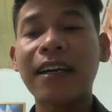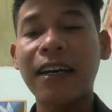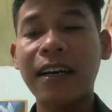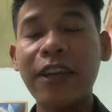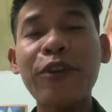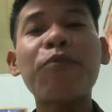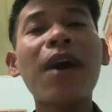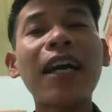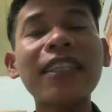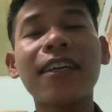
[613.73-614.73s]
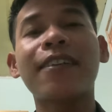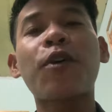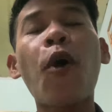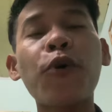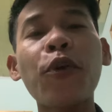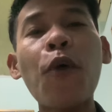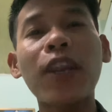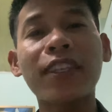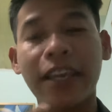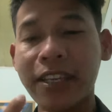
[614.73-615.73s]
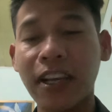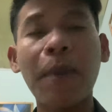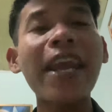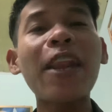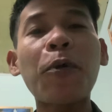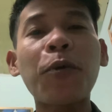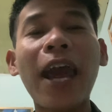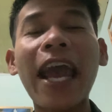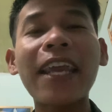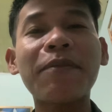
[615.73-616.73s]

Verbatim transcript: à, yêu mến từ cô chú anh chị từ bấy lâu nay